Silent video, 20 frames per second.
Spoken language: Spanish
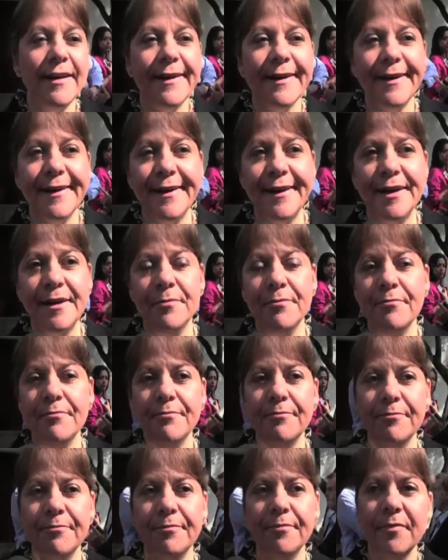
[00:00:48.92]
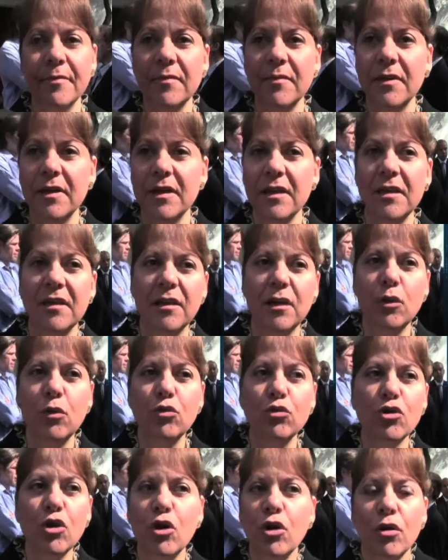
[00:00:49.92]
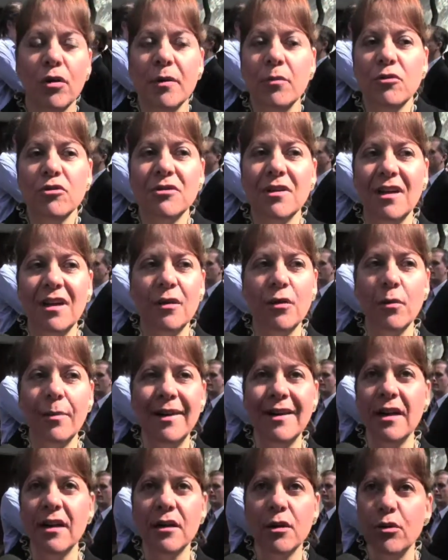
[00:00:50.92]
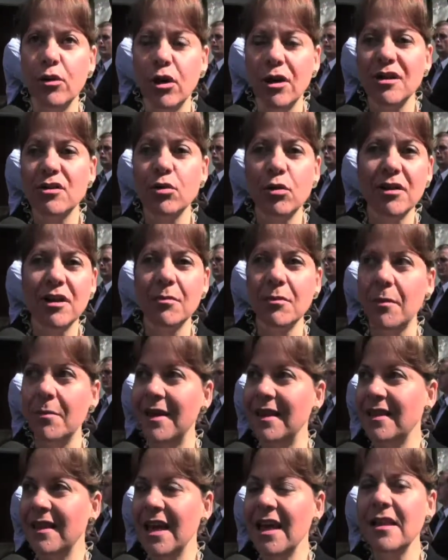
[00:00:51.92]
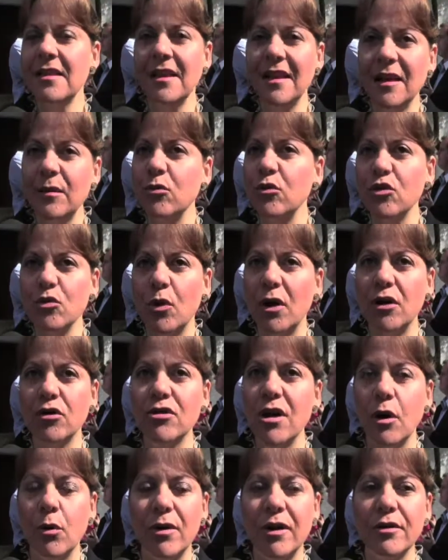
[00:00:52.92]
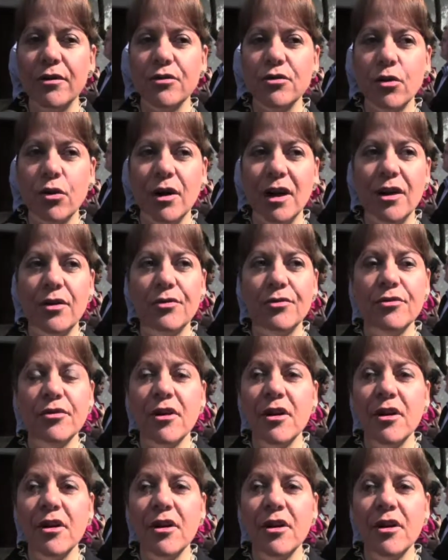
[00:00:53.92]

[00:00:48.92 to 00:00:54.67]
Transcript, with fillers: Em, incluso hemos tenido varias reuniones últimamente y tenemos buenos acuerdos con ellos.